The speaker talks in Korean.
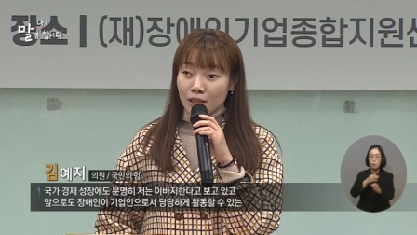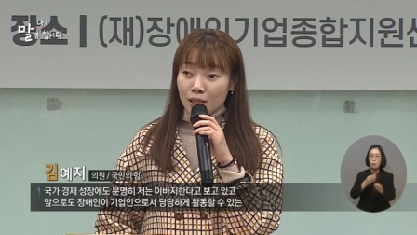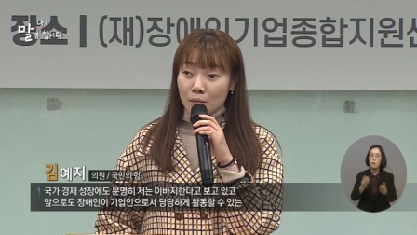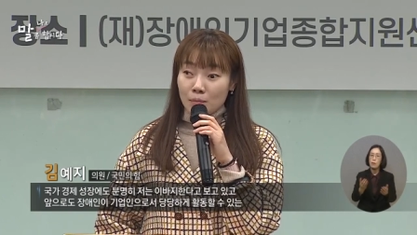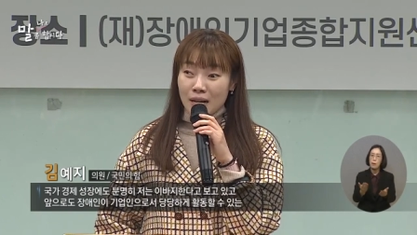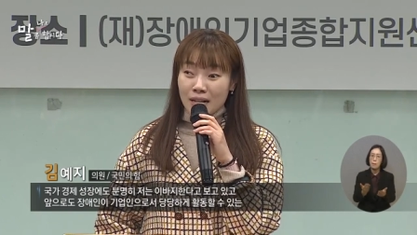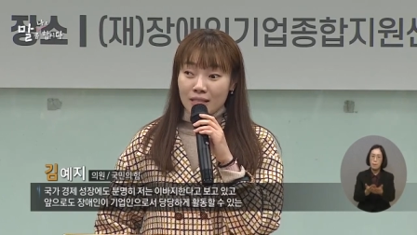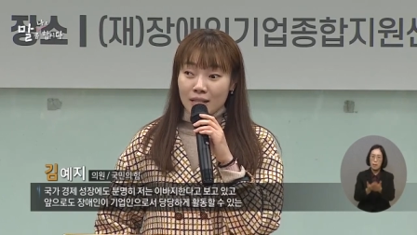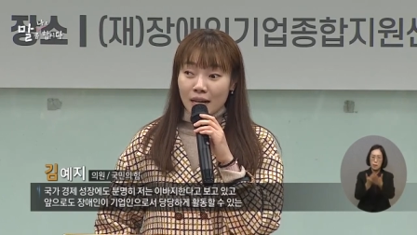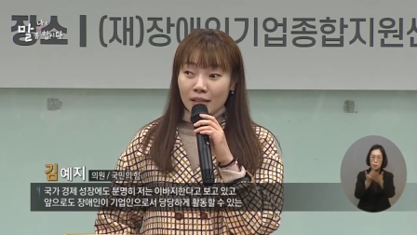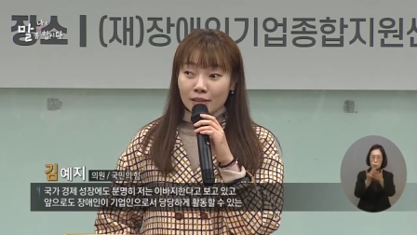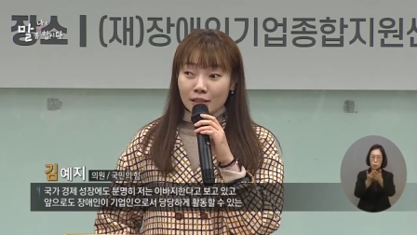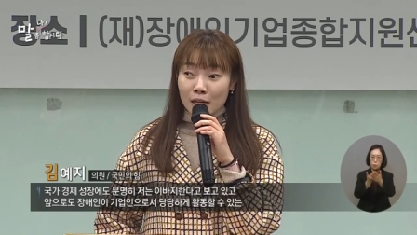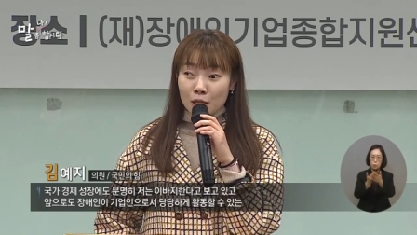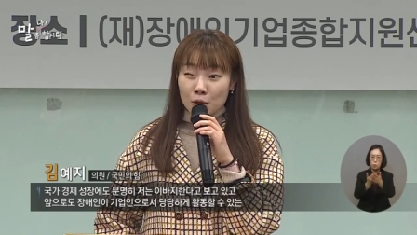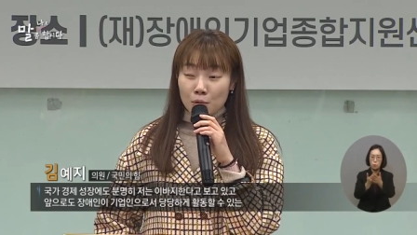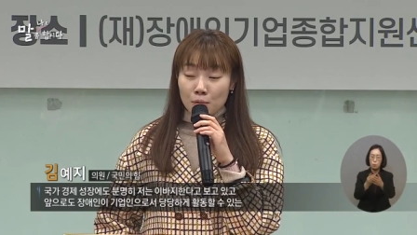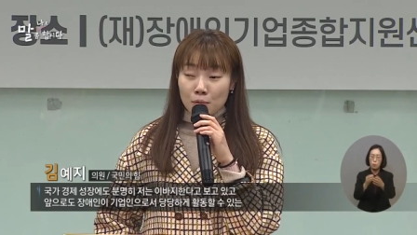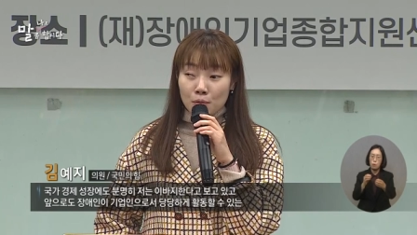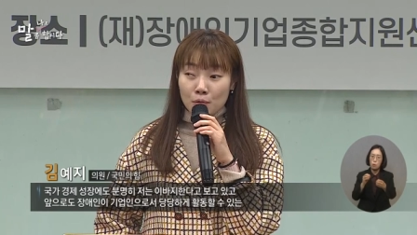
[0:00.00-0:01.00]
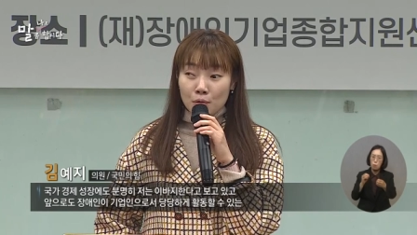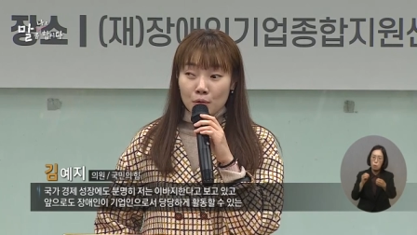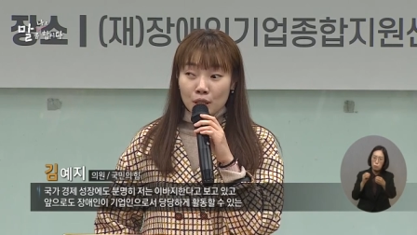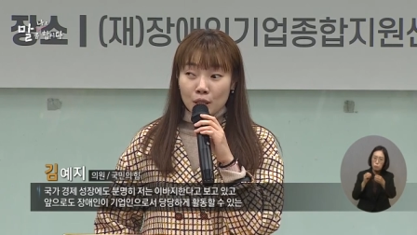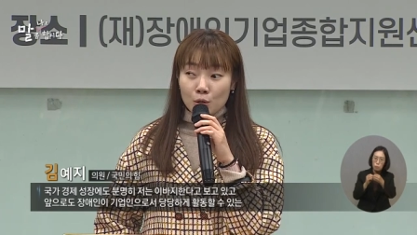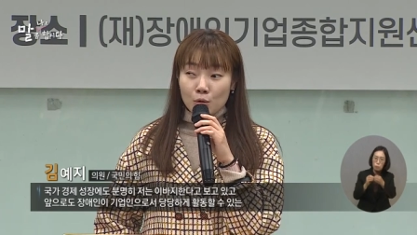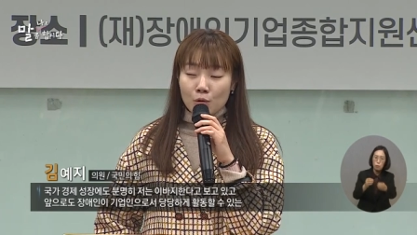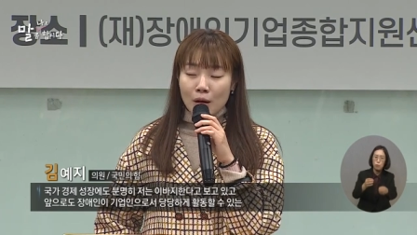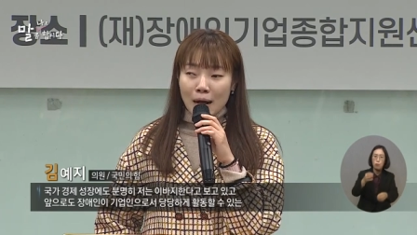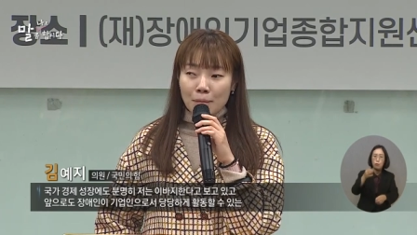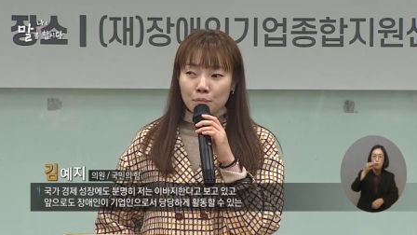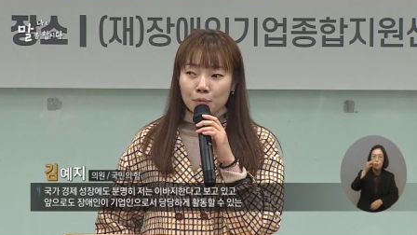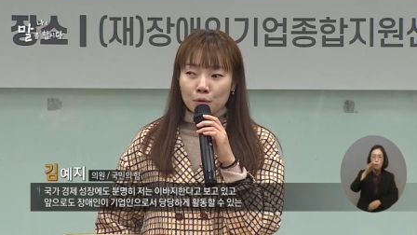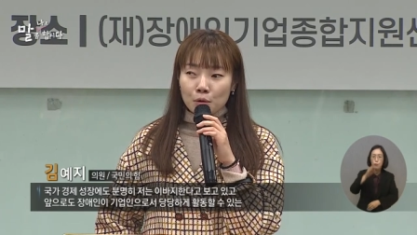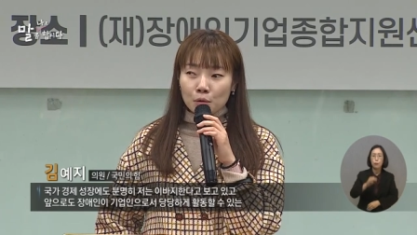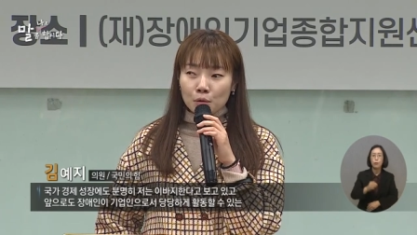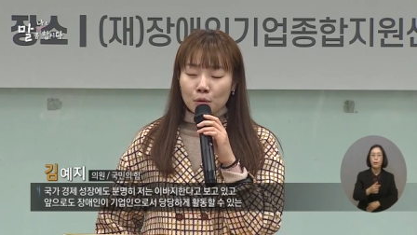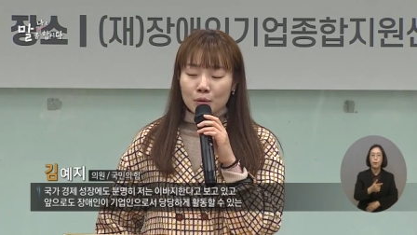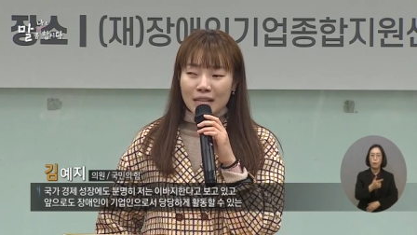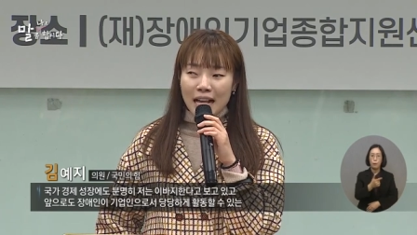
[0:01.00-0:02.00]
이바지한다고 보고 있고
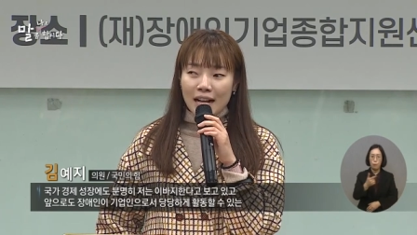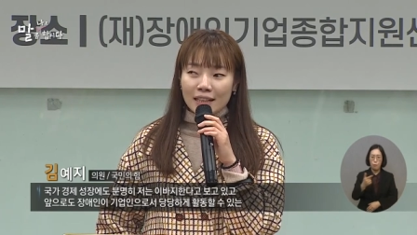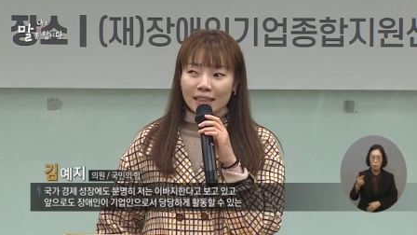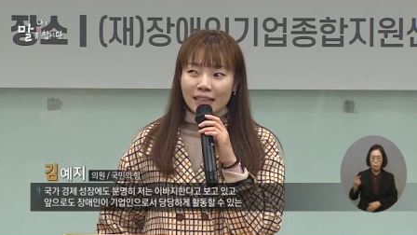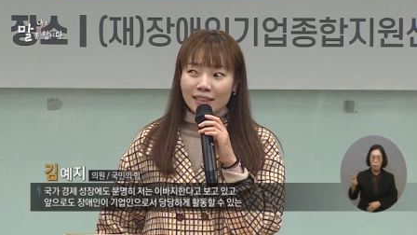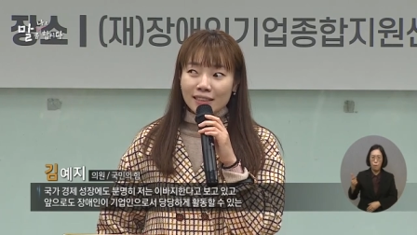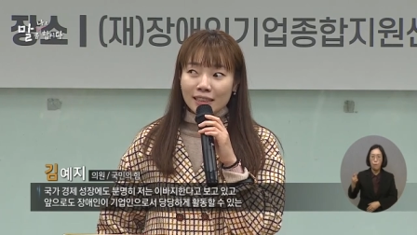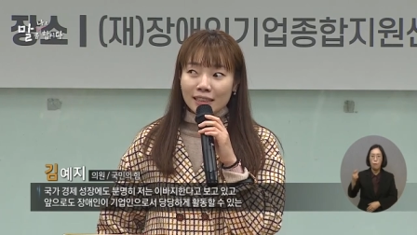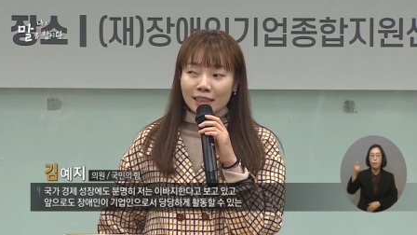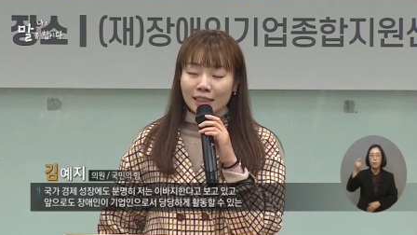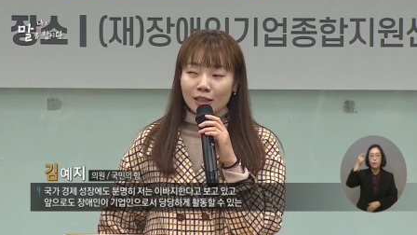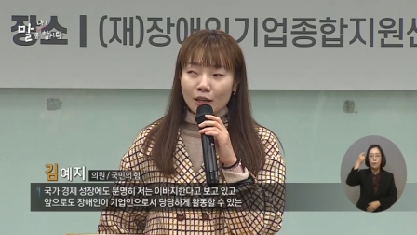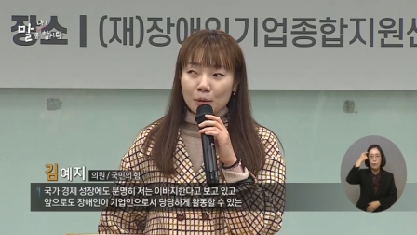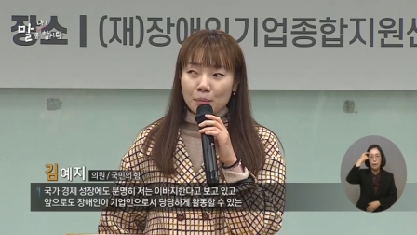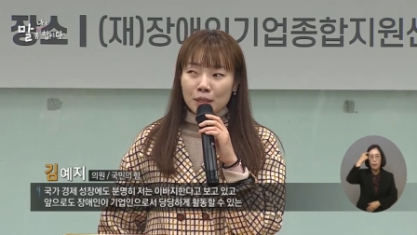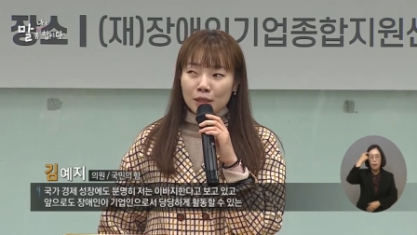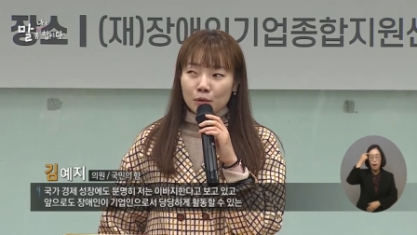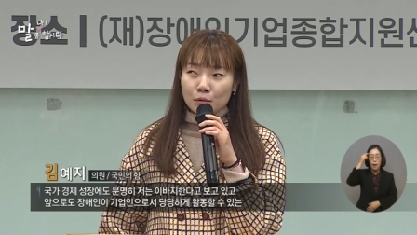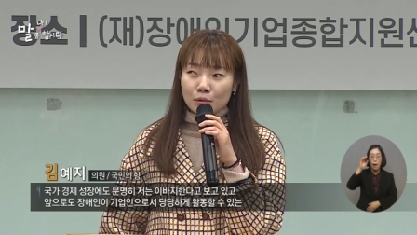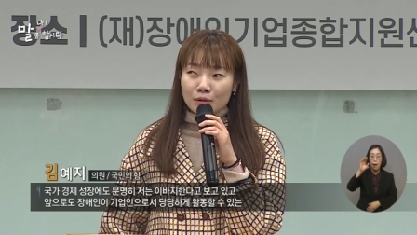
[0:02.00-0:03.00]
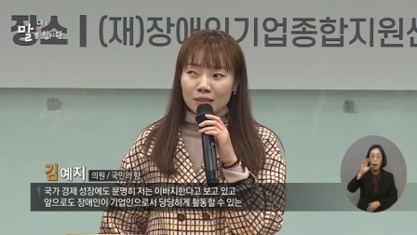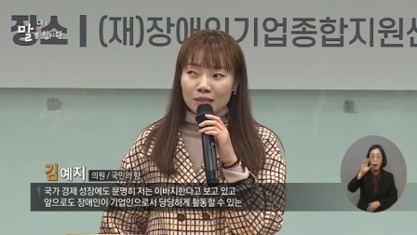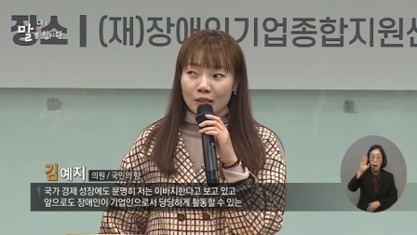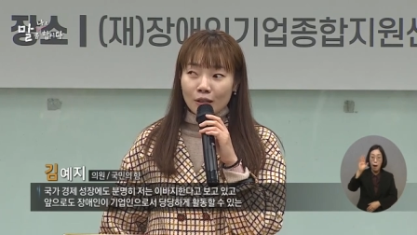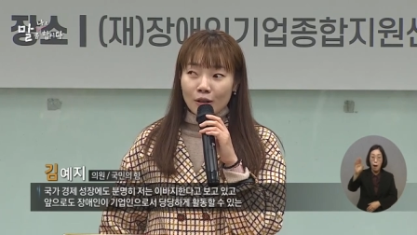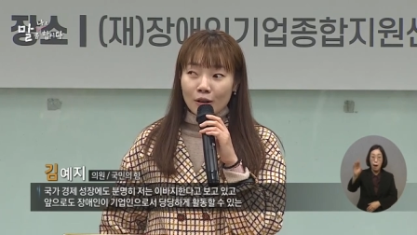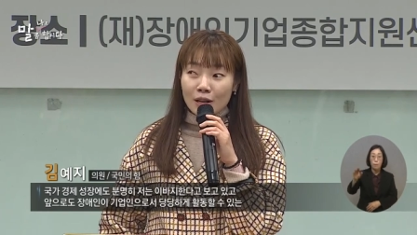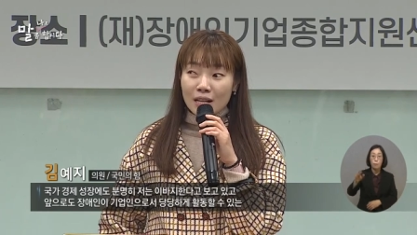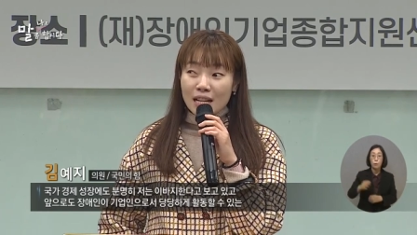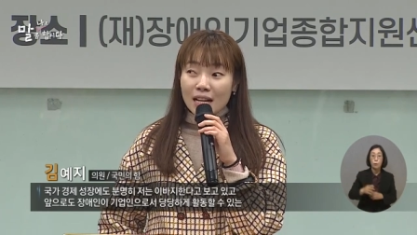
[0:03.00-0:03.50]
앞으로도 장애인이 기업인으로서